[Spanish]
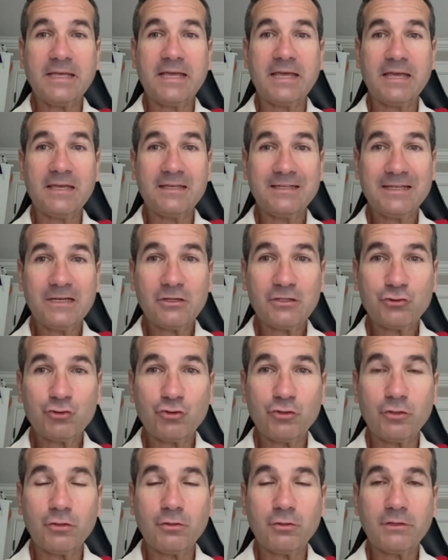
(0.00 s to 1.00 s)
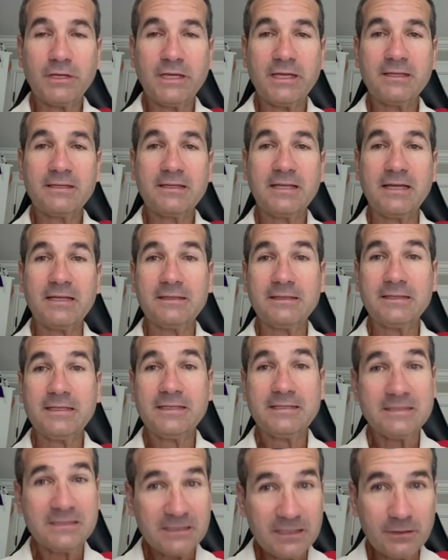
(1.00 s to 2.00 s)
en esta ocasión están
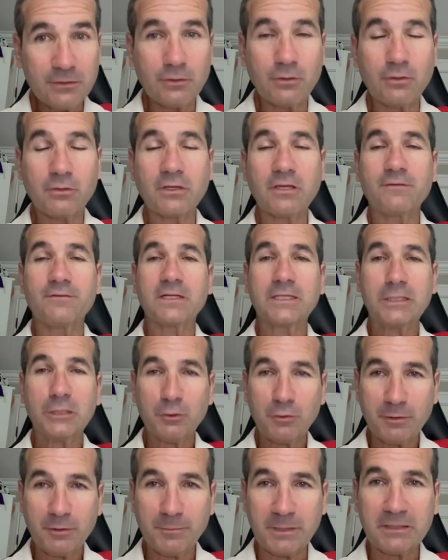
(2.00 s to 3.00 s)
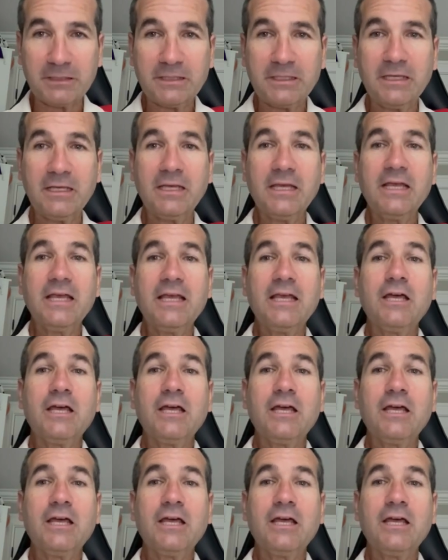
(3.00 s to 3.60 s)
diciendo que efectivamente